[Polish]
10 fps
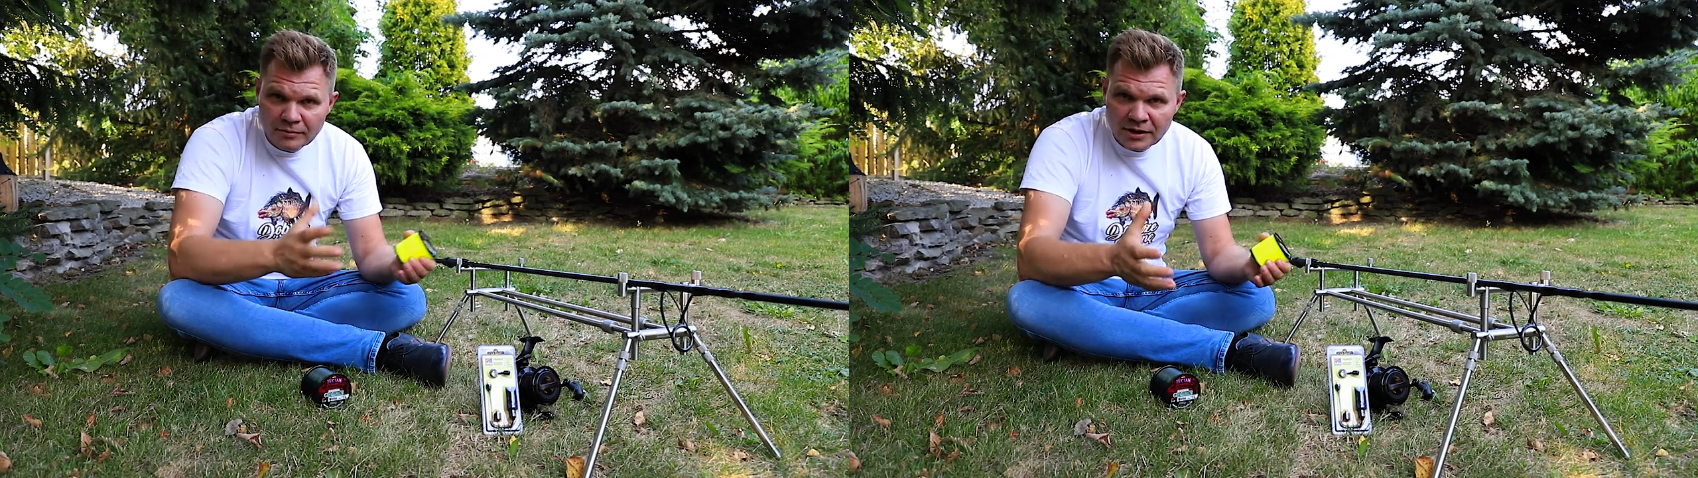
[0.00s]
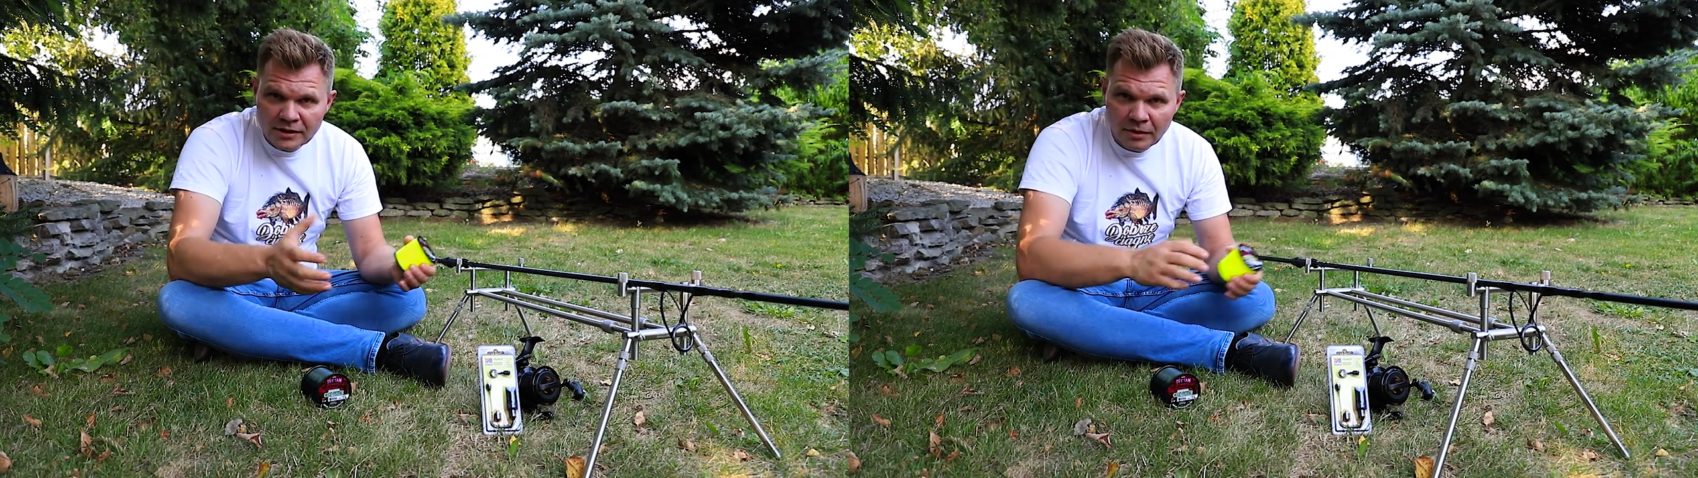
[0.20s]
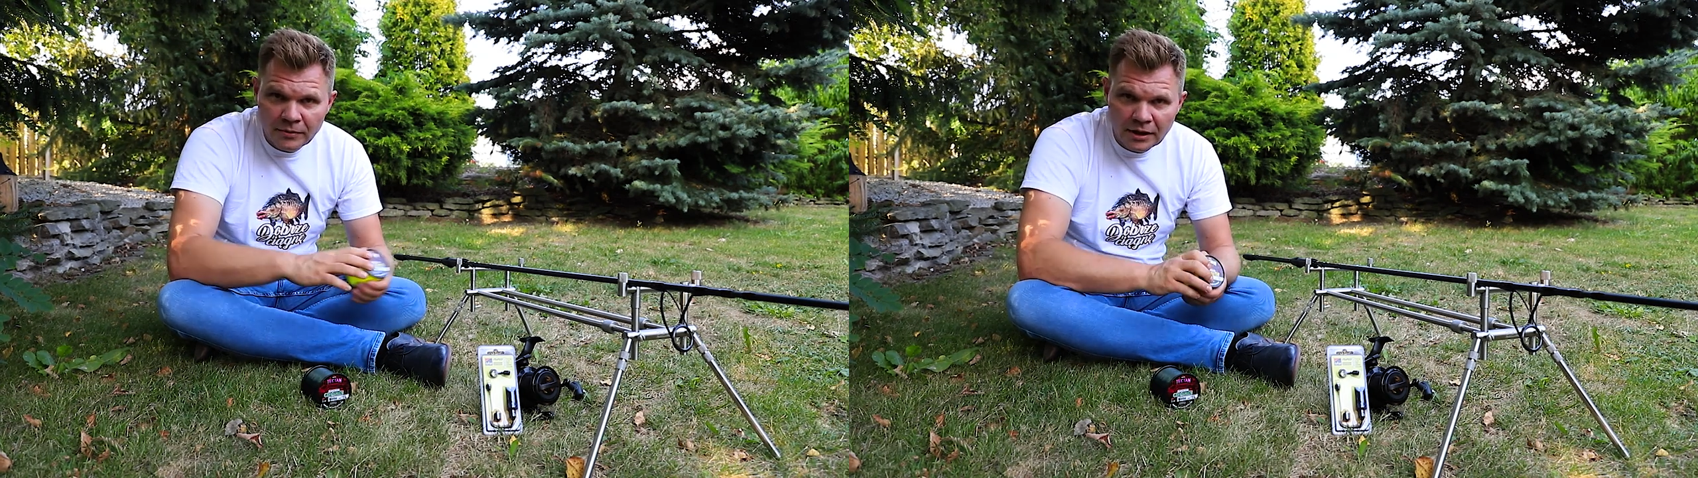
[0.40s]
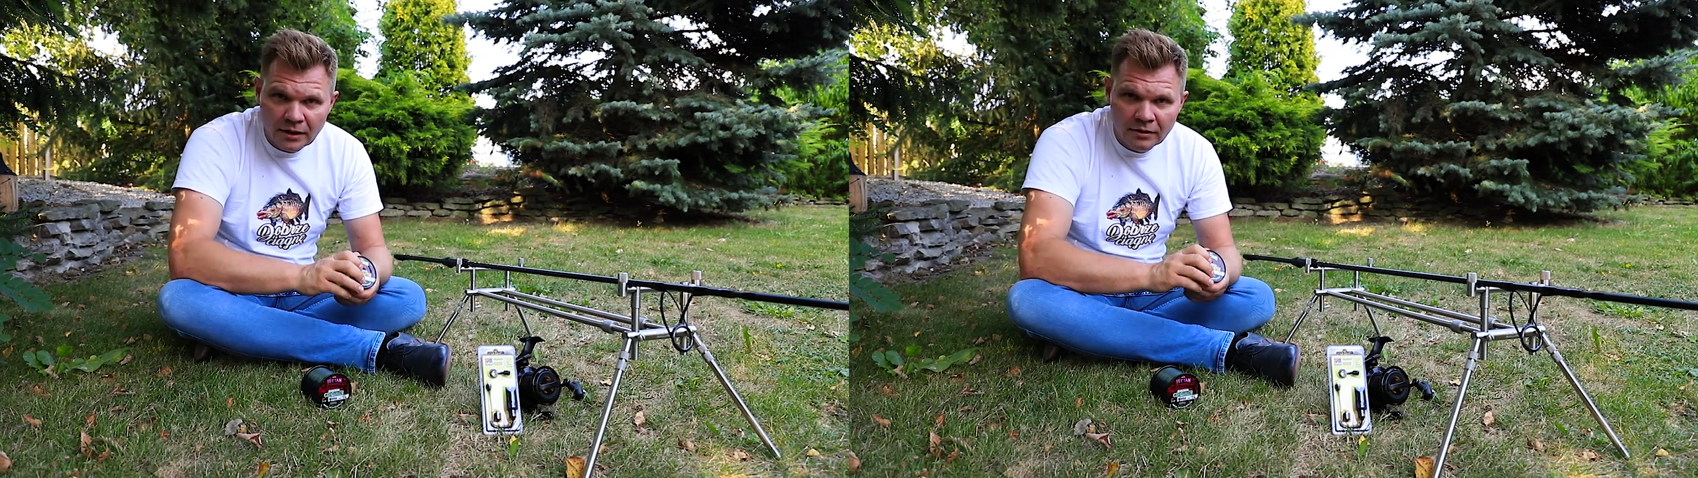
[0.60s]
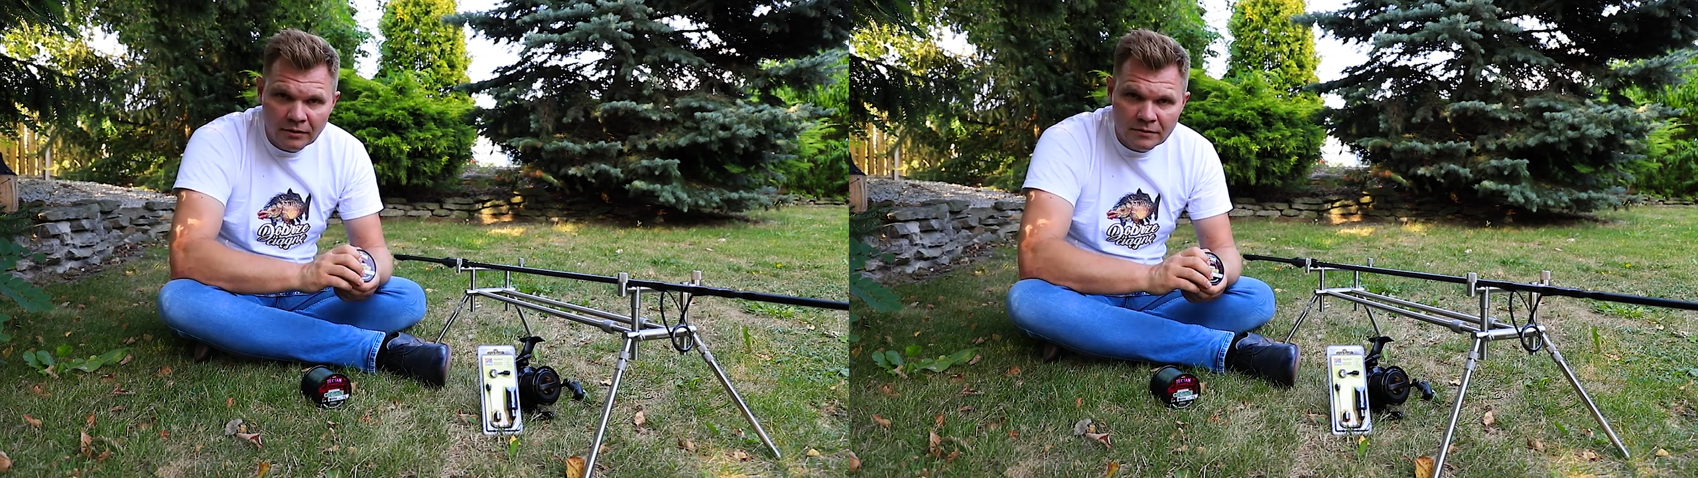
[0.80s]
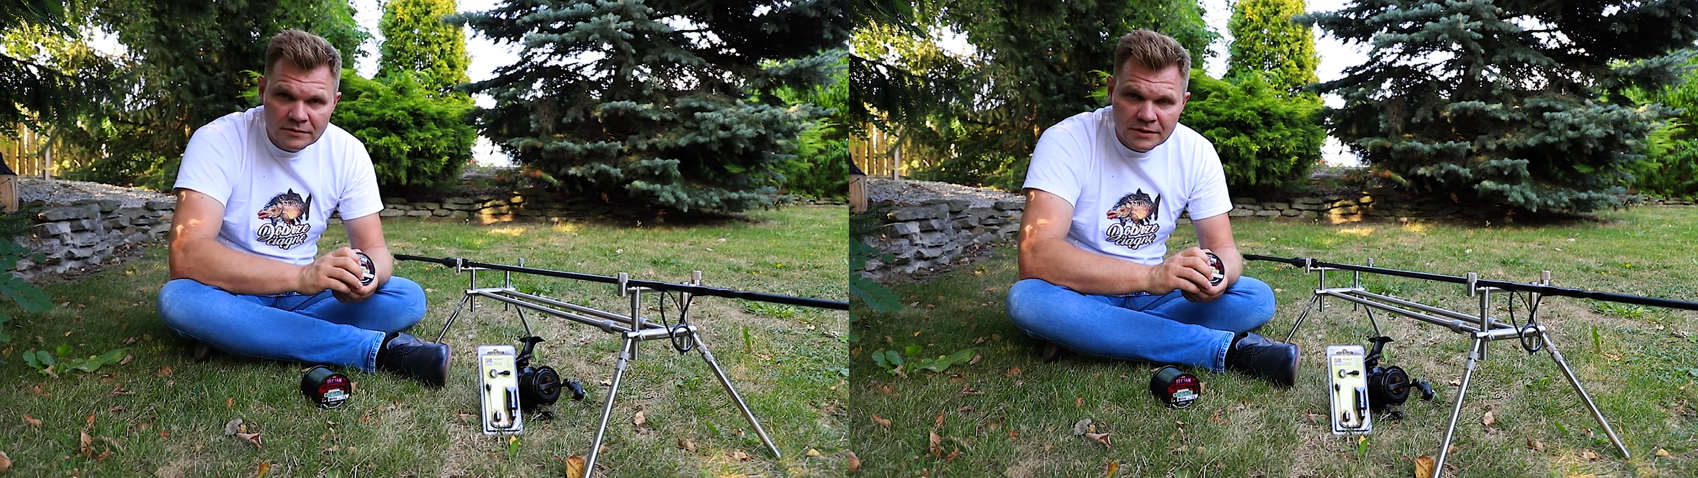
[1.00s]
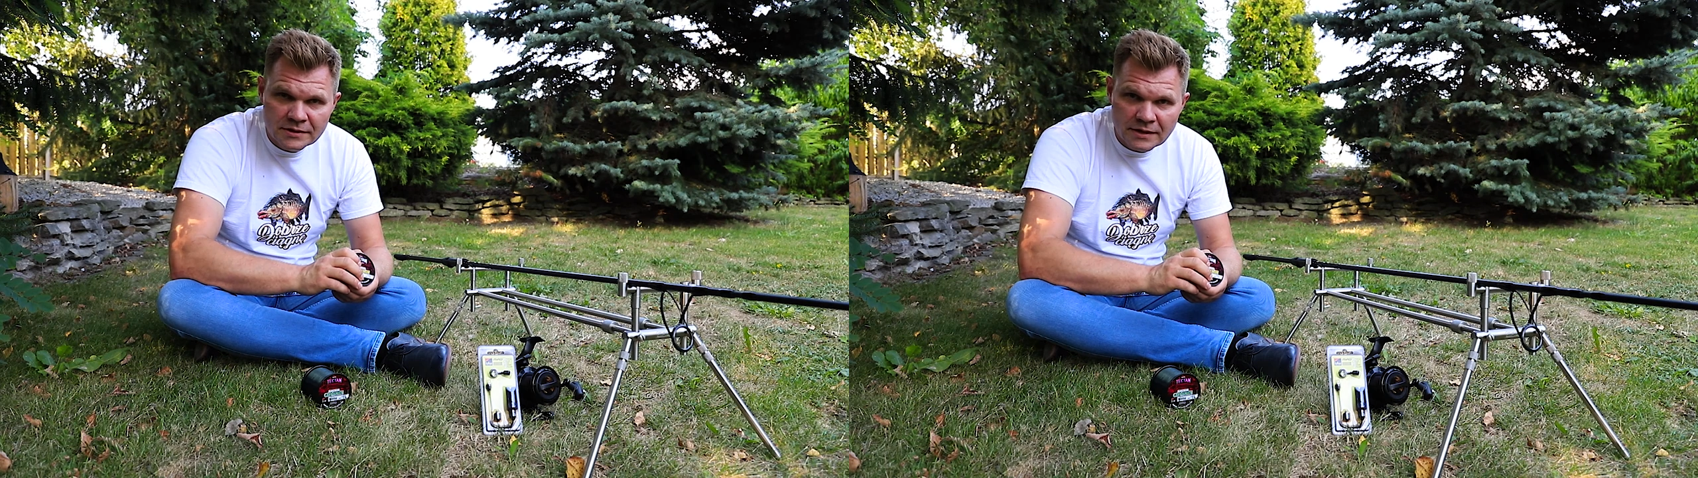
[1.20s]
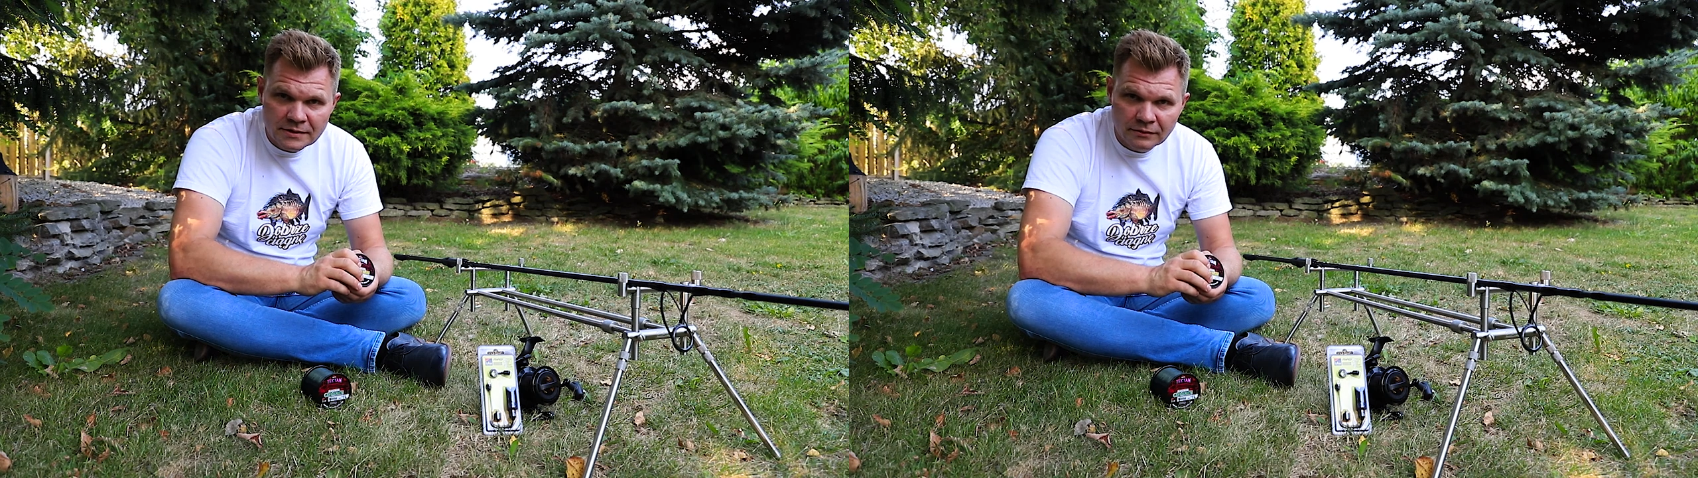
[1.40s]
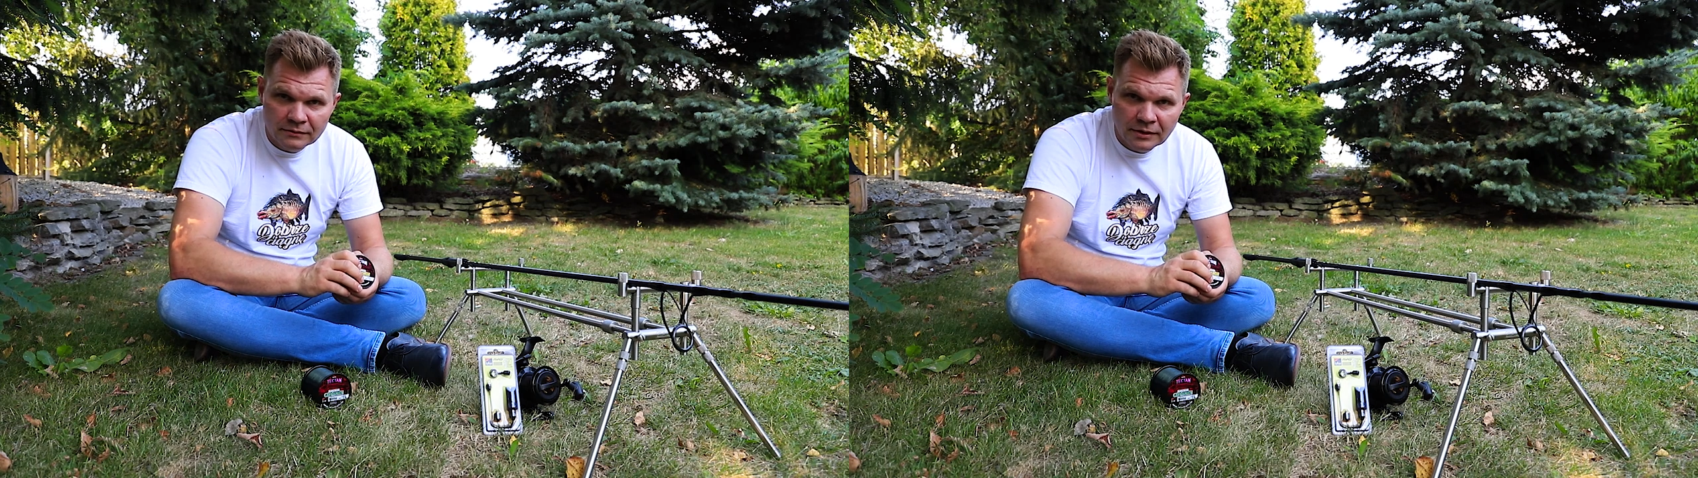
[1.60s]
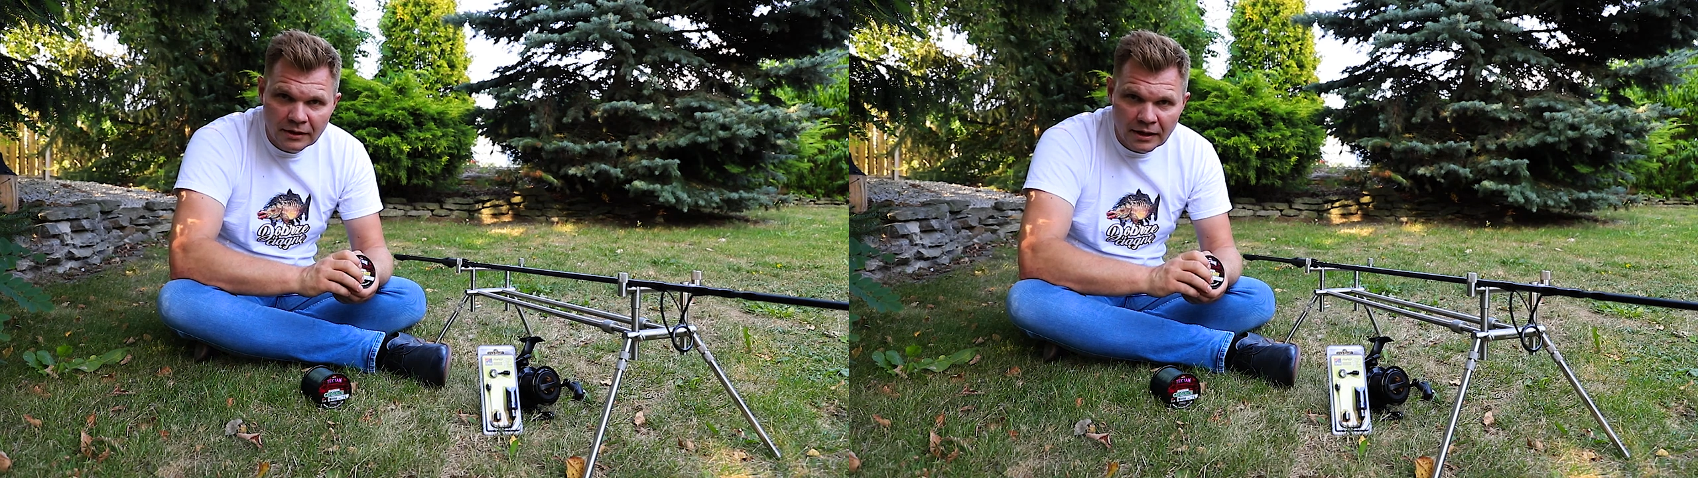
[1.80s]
Przed nami gorący sezon